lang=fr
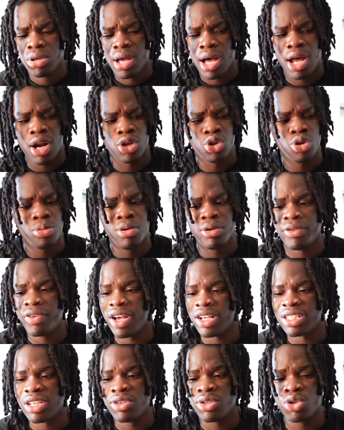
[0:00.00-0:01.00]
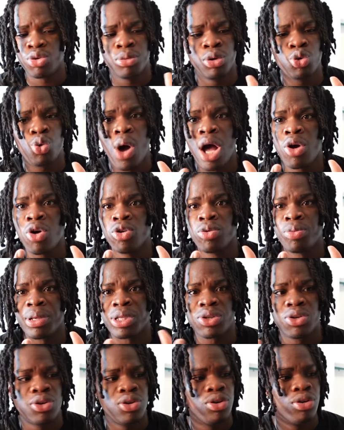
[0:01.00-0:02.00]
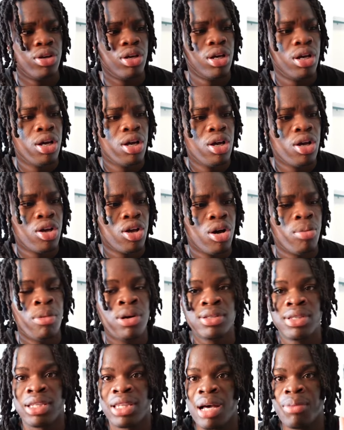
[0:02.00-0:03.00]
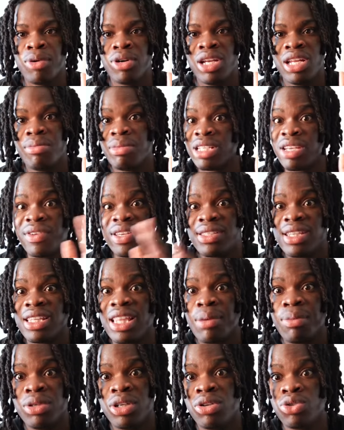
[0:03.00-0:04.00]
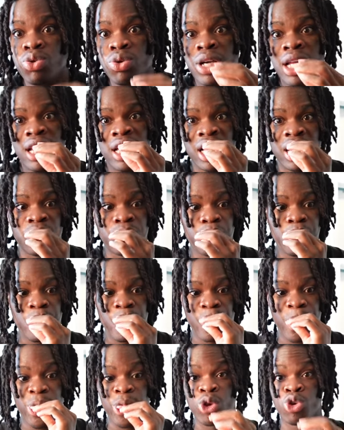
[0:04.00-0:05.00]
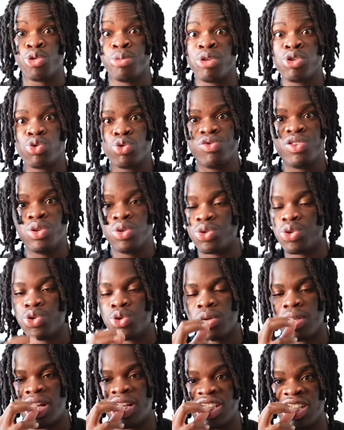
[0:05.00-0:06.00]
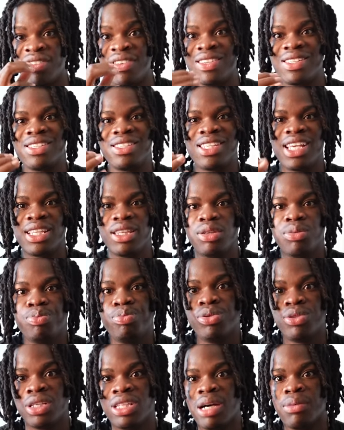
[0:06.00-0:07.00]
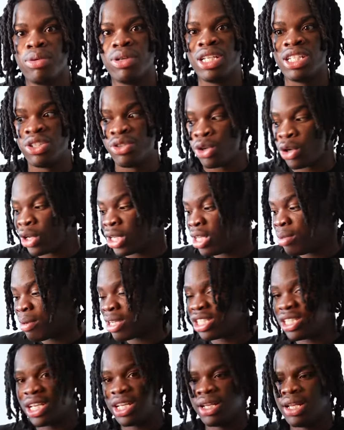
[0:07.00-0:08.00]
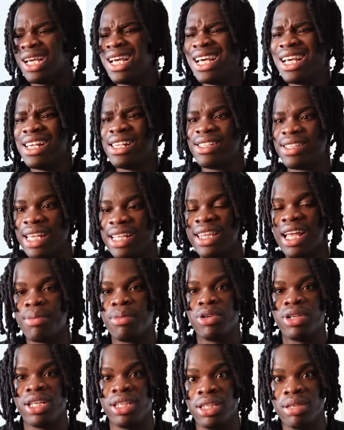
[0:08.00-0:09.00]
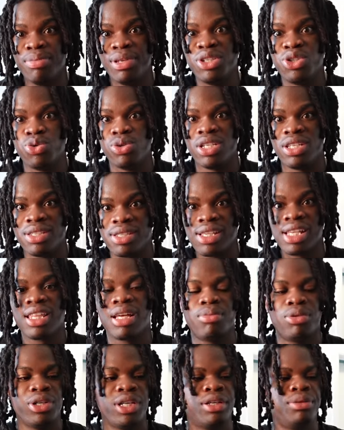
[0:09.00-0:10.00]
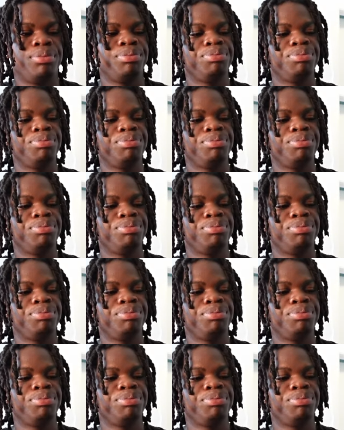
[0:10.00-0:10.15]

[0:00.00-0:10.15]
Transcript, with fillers: Alors sûrement frère, j'avais sûrement trois comptes parce que comment 7 abonnés, mais j'avais 7 abonnés en tout cas les gars. Je m'en souviens de ce jour-là, j'avais 7 putains d'abonnés. J'ai regardé ma chaîne, 7 abonnés, The Big Juni, 7 abonnés.